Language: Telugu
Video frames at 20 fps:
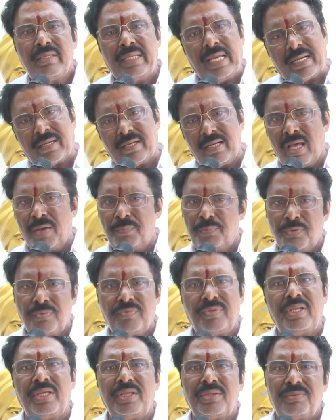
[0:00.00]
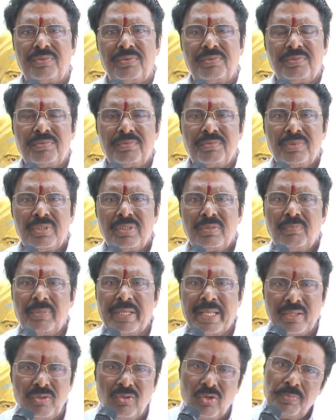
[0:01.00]
ఎక్కడా అభివృద్ధి లేదు
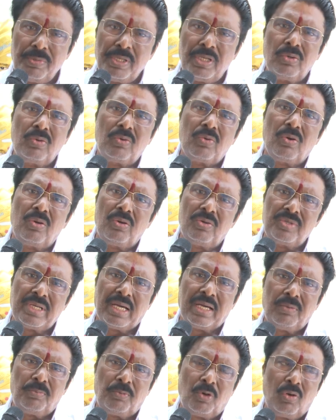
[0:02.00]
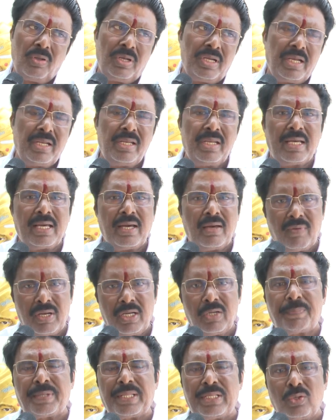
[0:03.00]
మరి ఎందుకు మీరు జగన్మోహన్ రెడ్డిని
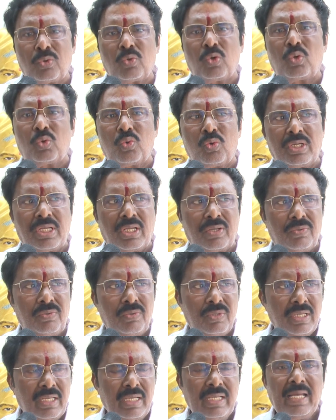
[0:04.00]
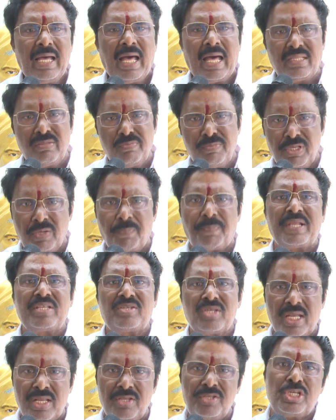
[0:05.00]
కావాలని ప్రజలు కోరుకుంటారు అది మీరు
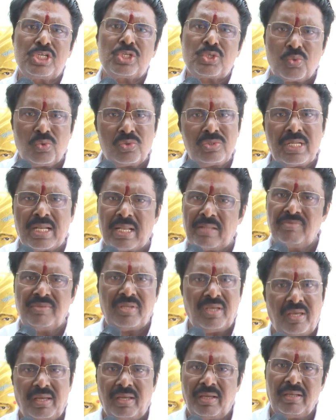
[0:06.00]
ప్రచారం చేసుకుంటున్నారు అంతే